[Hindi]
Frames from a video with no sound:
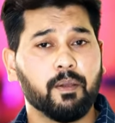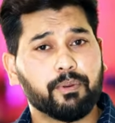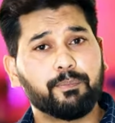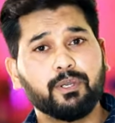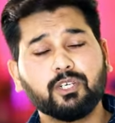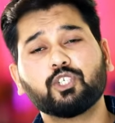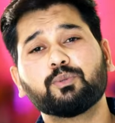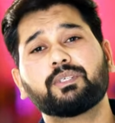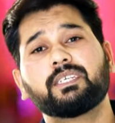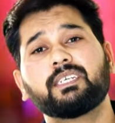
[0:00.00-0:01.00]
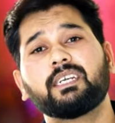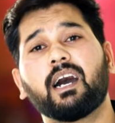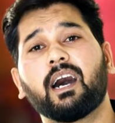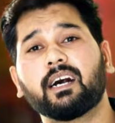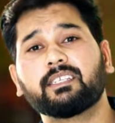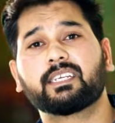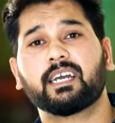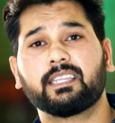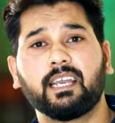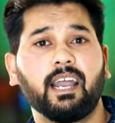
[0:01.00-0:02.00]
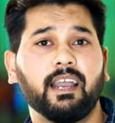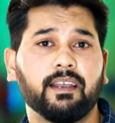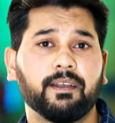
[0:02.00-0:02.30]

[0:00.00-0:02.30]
प्रभु यीशु मसीह आज कहते हैं